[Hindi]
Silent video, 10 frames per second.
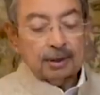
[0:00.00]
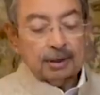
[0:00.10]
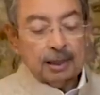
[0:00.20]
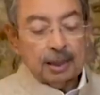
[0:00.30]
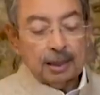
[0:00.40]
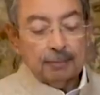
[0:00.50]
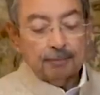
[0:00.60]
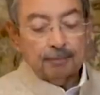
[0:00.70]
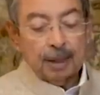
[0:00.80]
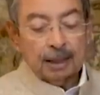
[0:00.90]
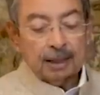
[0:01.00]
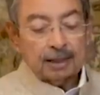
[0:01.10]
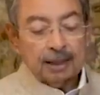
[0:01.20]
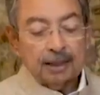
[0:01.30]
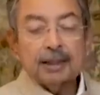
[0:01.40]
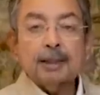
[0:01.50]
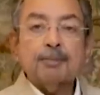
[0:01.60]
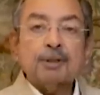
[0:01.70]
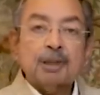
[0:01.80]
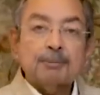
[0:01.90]
ये मानकर चलिए कि
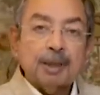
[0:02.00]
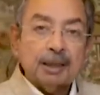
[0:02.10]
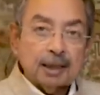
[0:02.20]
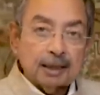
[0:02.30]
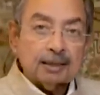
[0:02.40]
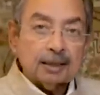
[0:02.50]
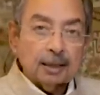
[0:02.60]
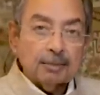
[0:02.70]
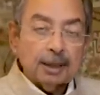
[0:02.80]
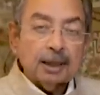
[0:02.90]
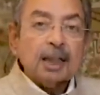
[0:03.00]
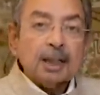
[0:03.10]
पिछले 45 साल में